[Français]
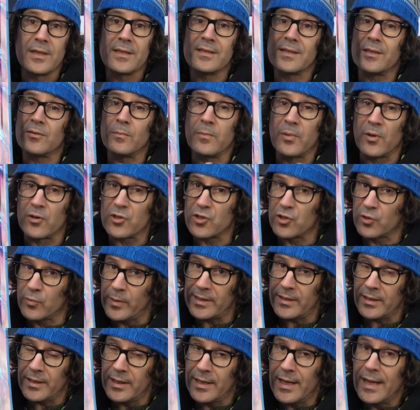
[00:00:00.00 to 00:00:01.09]
c'est une planche
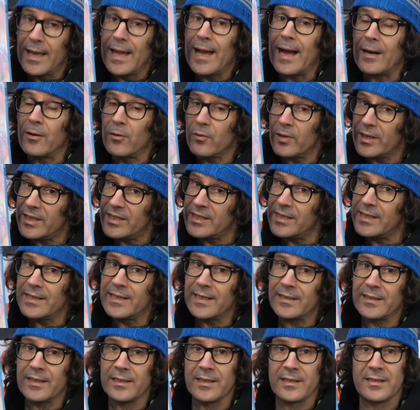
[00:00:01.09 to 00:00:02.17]
twin à l'origine
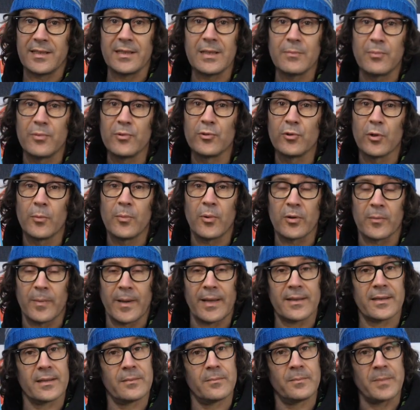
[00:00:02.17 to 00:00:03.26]
qui a été dessinée plutôt pour une,
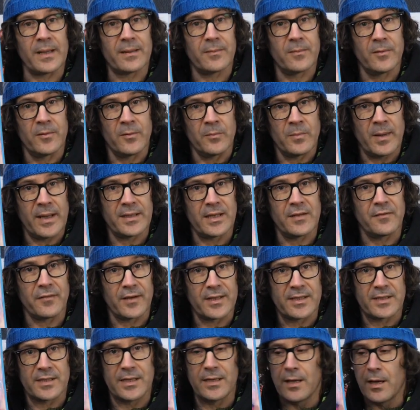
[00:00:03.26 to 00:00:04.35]
pratique
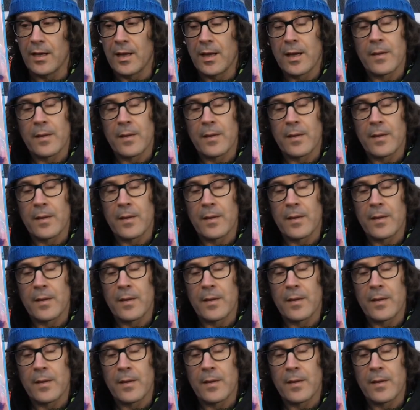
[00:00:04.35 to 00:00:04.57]
freestyle,